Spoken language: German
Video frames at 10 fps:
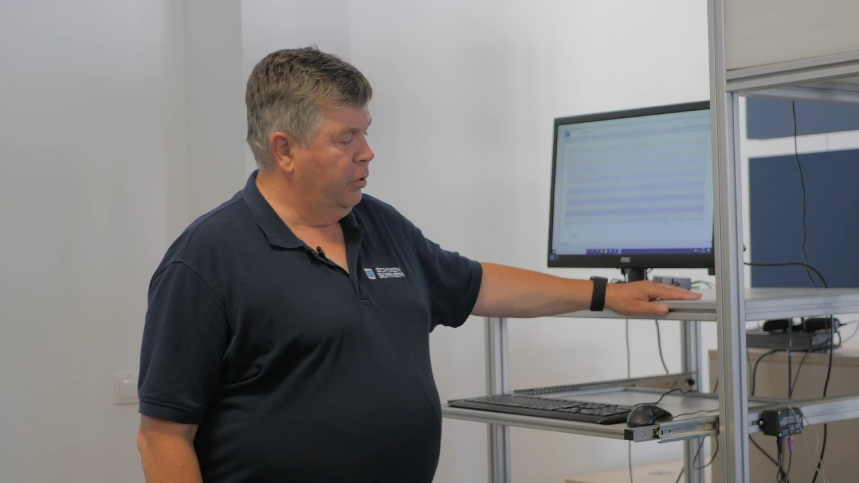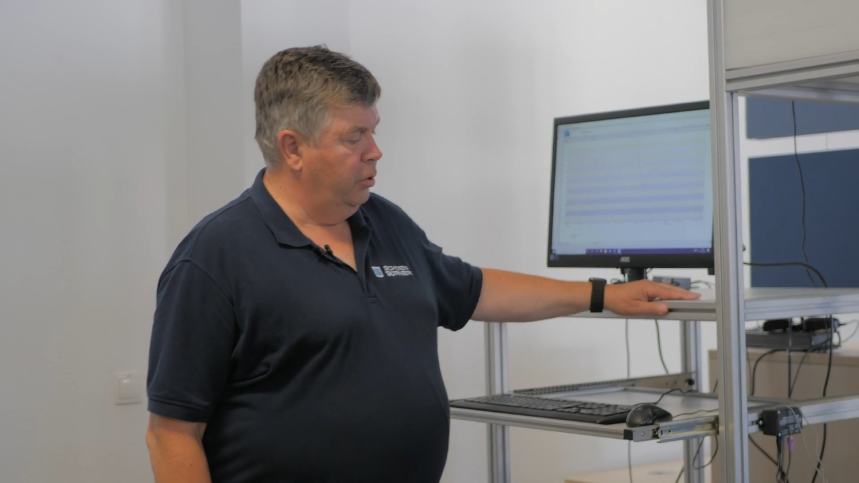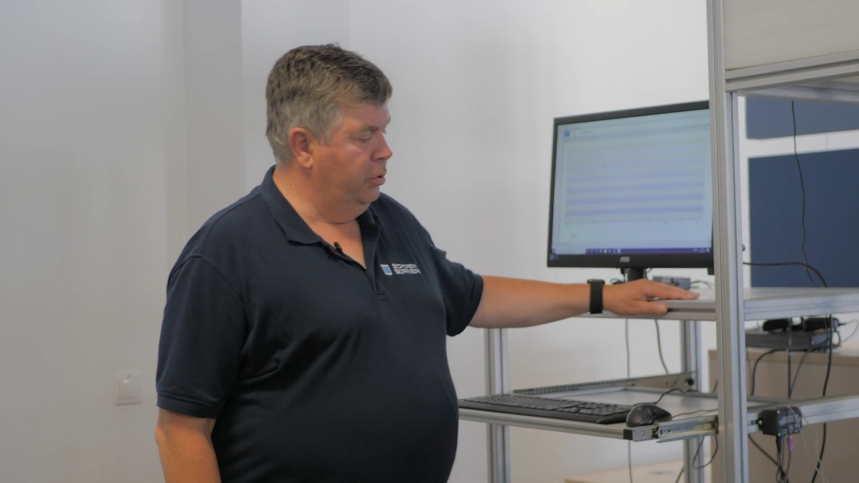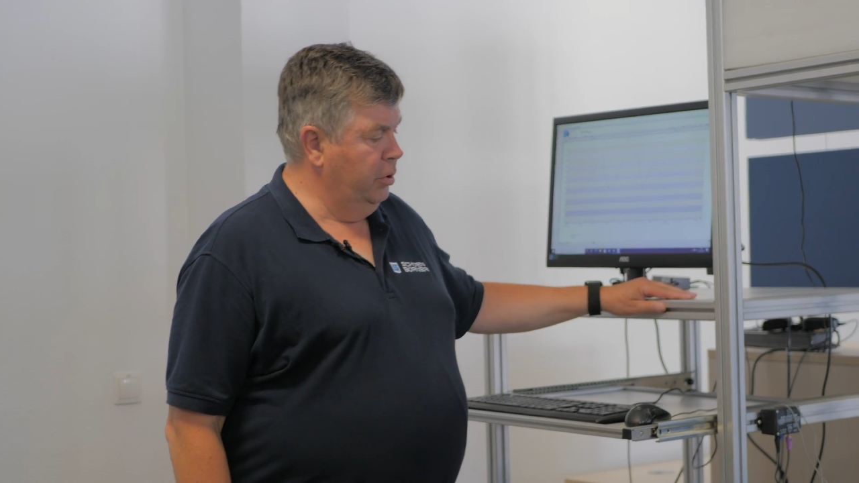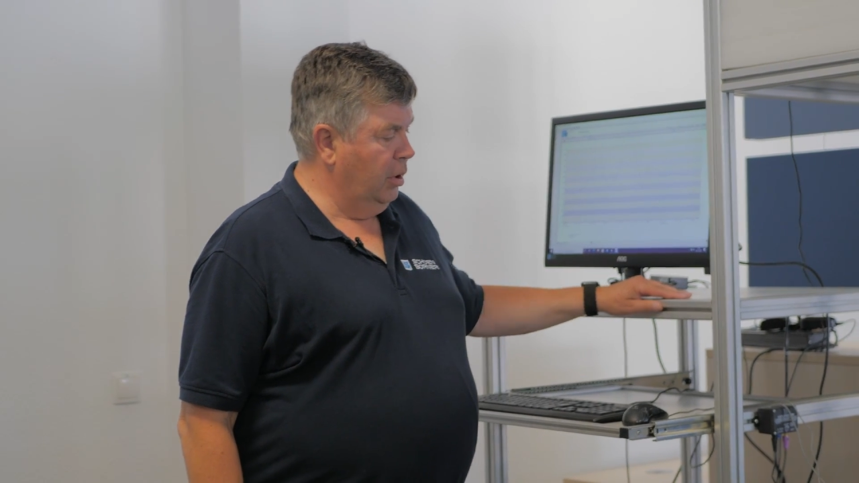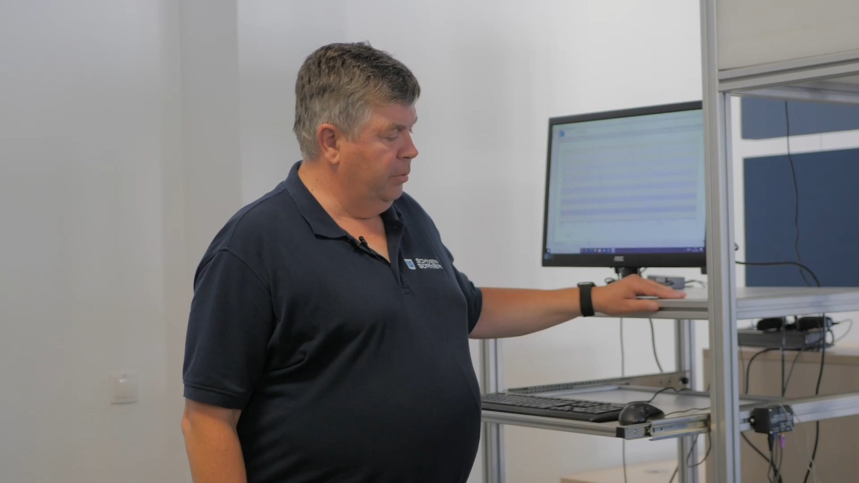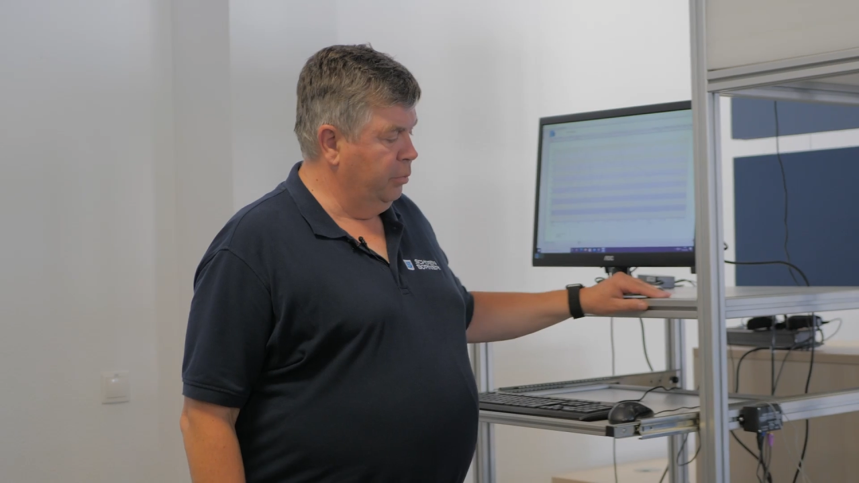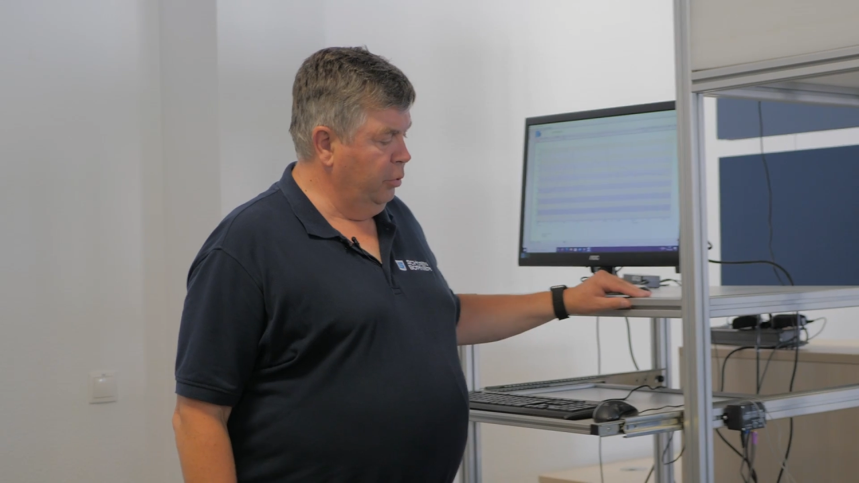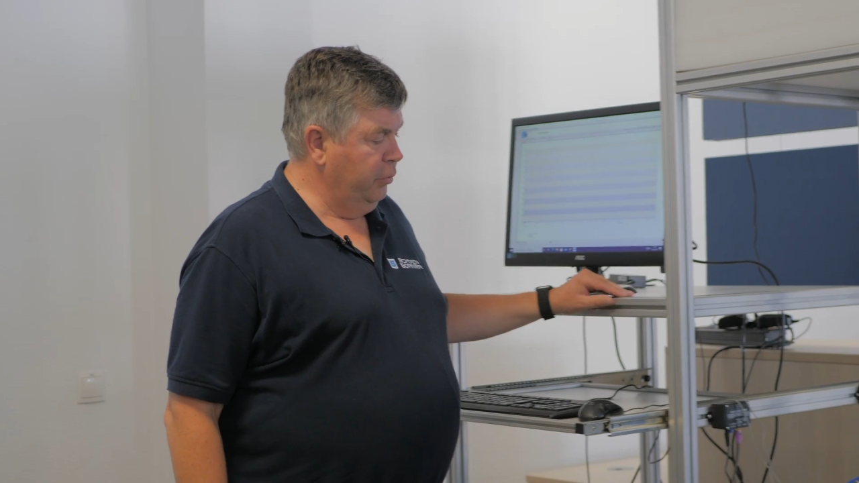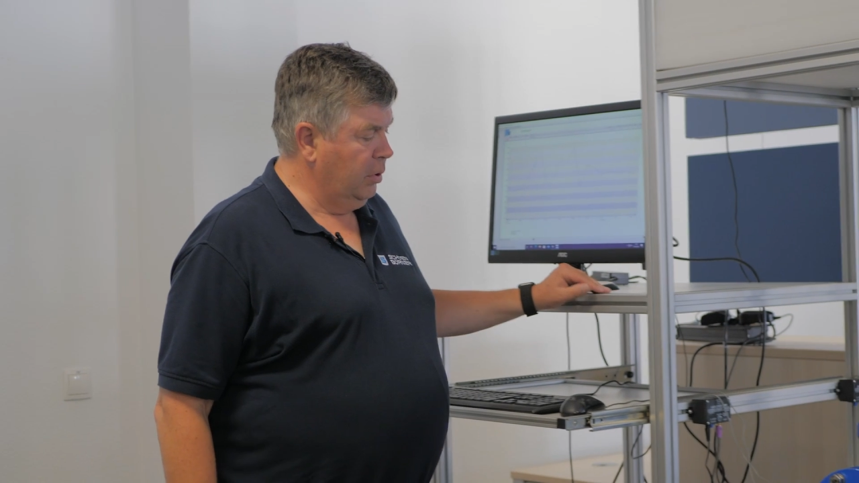können hier am
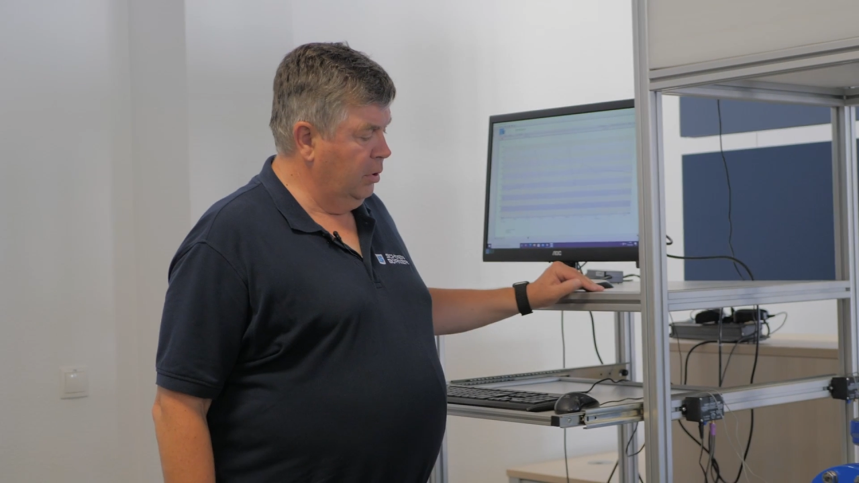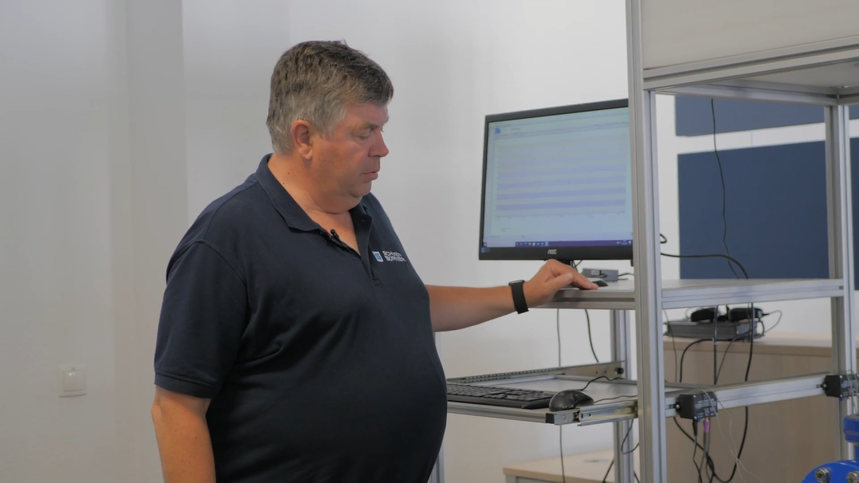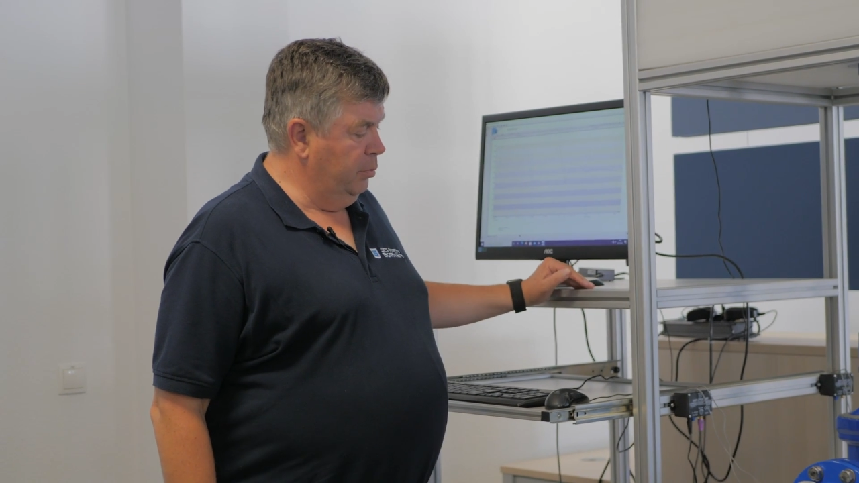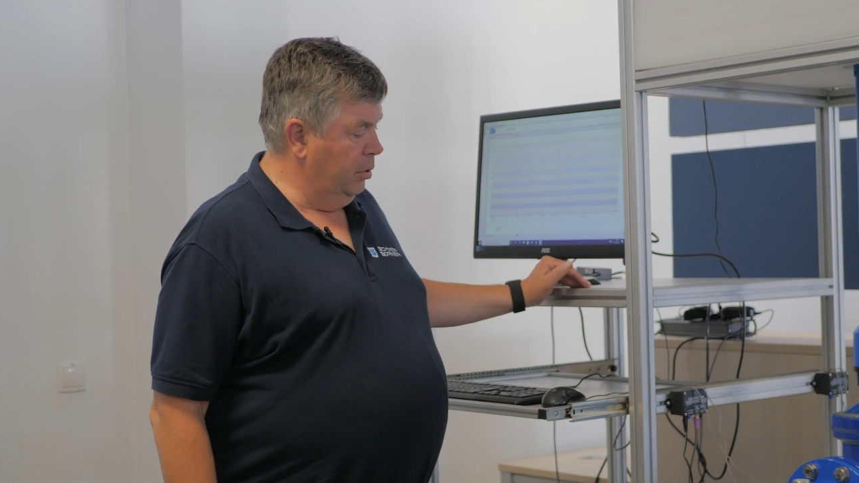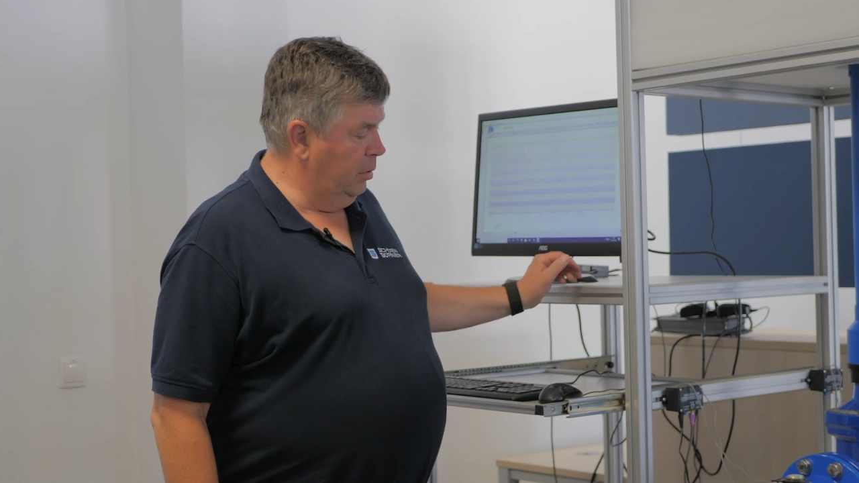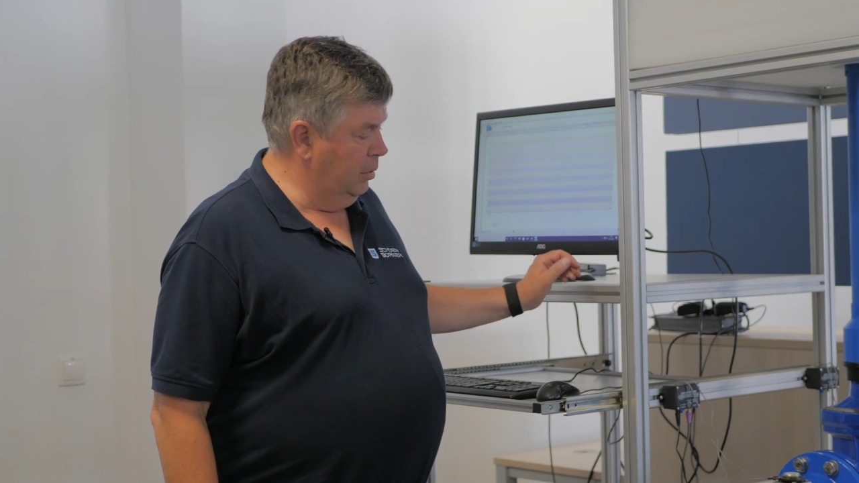Prüfstand mit